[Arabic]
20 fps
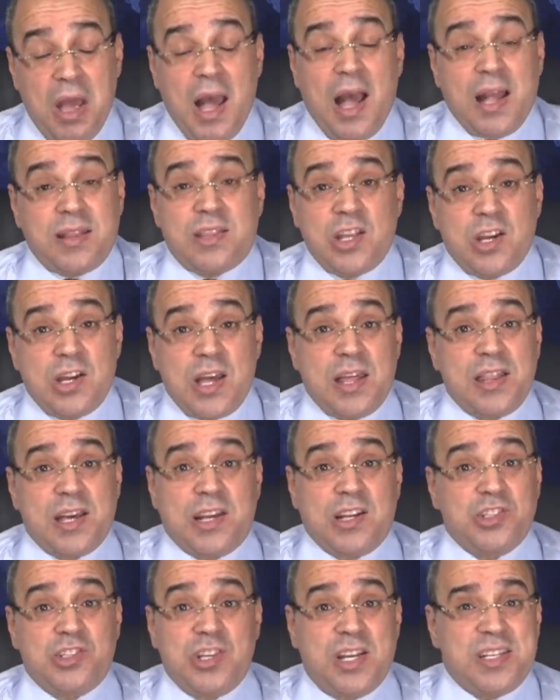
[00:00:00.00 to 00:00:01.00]
حتى
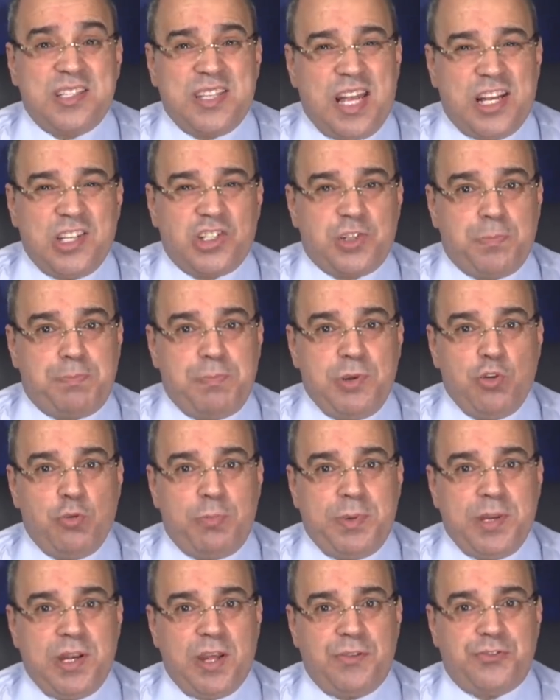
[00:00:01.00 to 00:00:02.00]
هذاك الشخص تعجب بينه
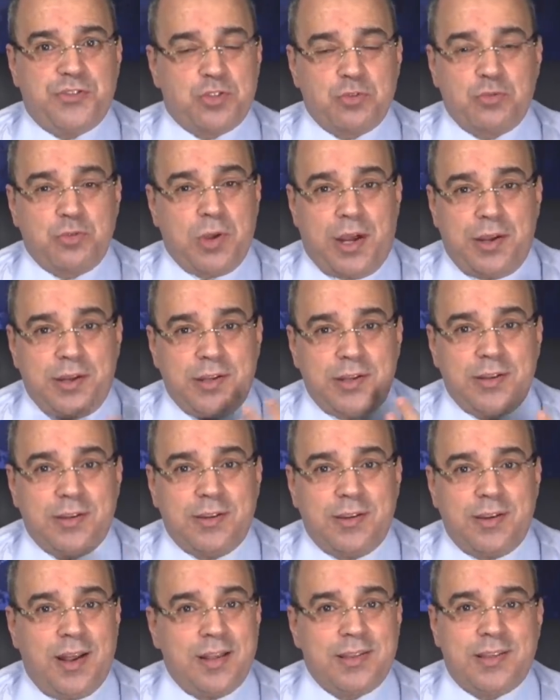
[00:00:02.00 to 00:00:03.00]
وبين نفسه
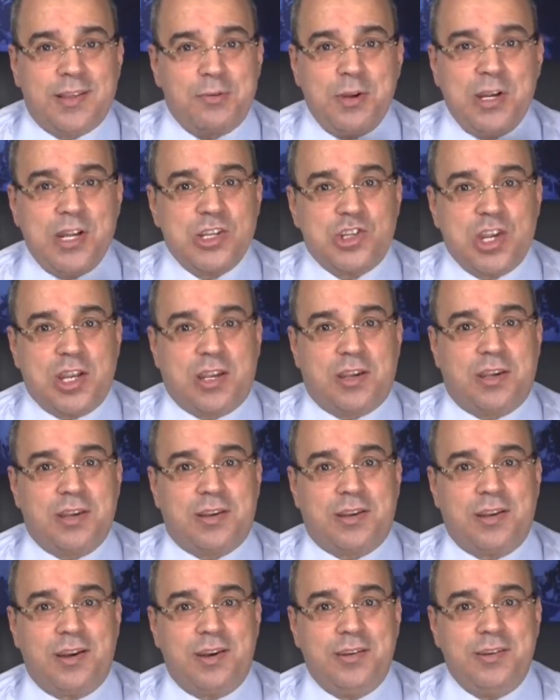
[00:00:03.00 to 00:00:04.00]
يعني حتى ولا
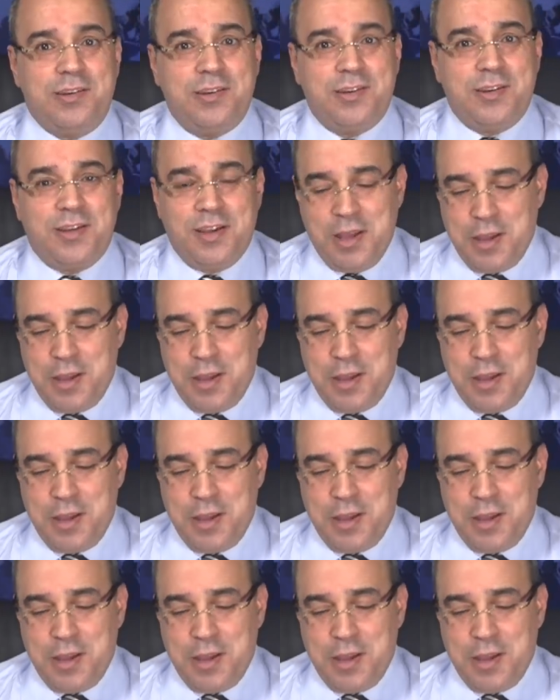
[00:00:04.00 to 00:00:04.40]
شكك يعني